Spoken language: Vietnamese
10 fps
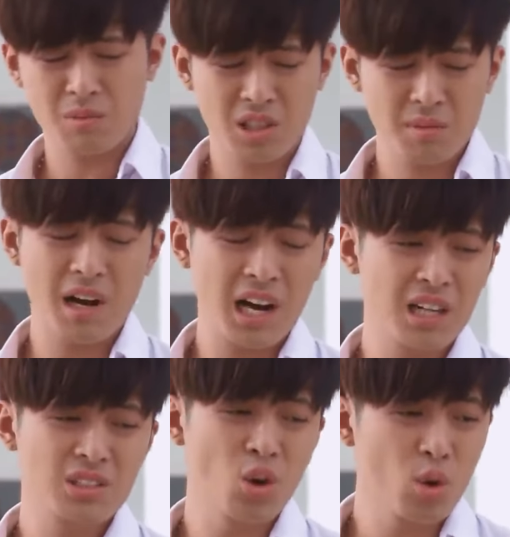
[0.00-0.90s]
Ông đừng có
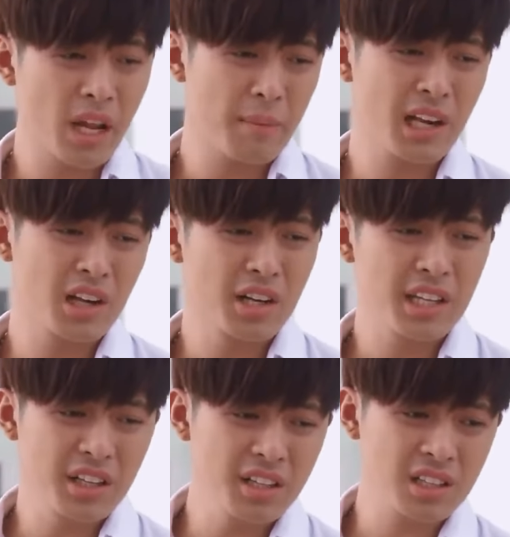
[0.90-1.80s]
mơ, tôi đây mới là người
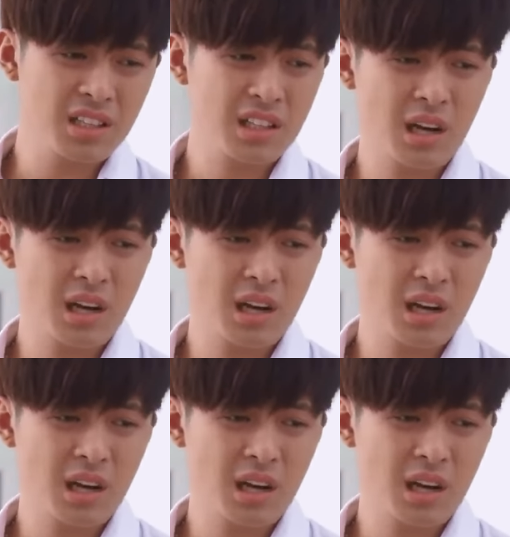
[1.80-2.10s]
đi trước.